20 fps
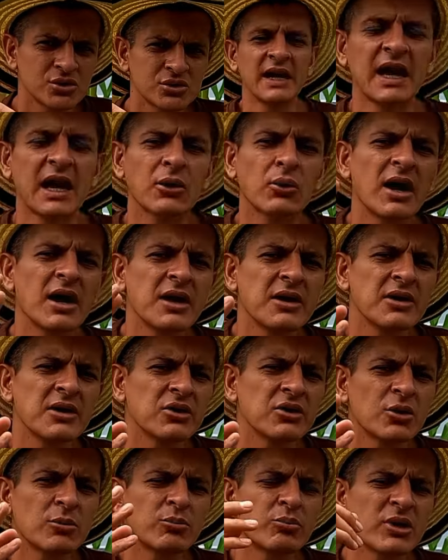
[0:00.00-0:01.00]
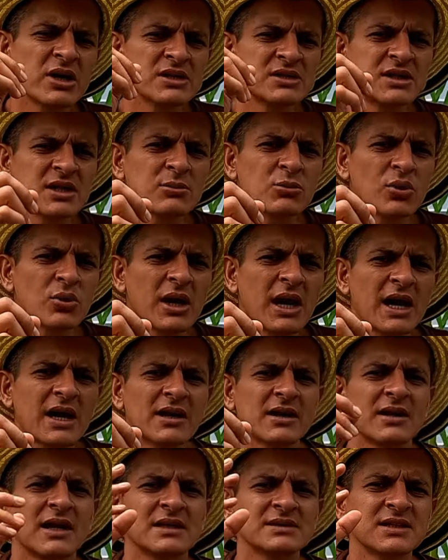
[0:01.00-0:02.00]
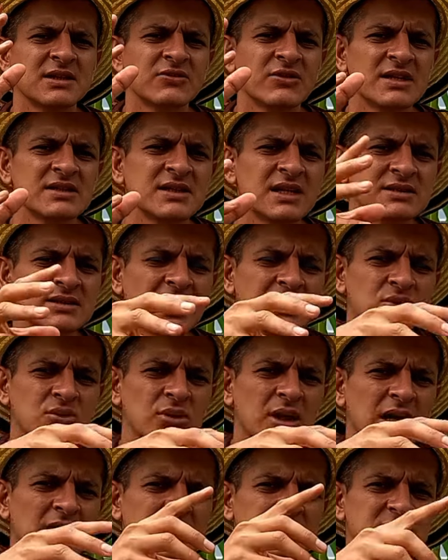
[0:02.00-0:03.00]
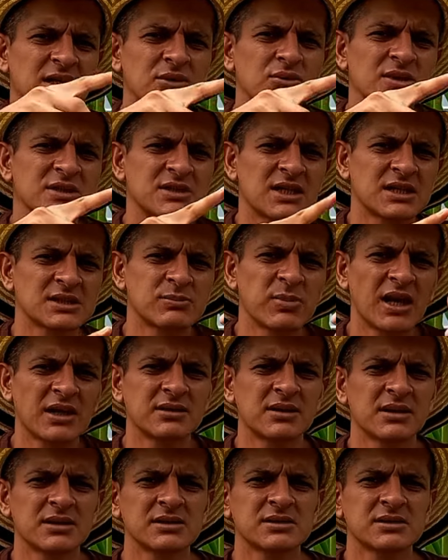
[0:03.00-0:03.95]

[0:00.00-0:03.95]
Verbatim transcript: el agua de vidrio puede estimular las defensas naturales de nuestras plantas